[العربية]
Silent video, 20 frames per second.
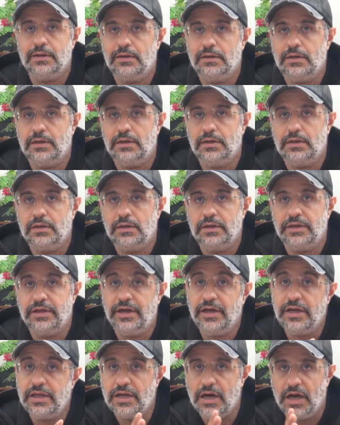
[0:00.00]
آه
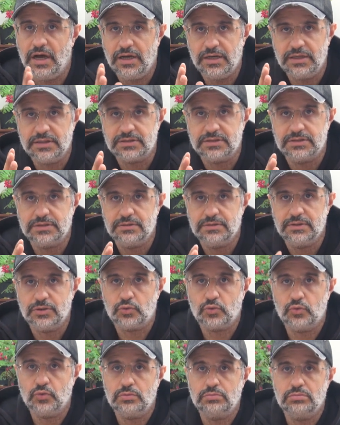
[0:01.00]
انحناءات
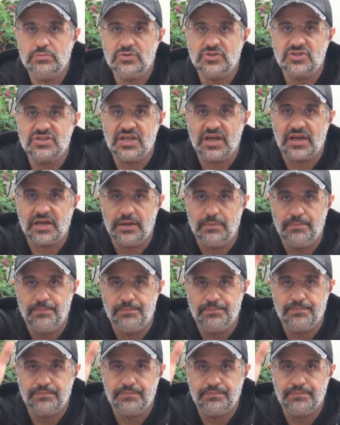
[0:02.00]
يكون مستقيم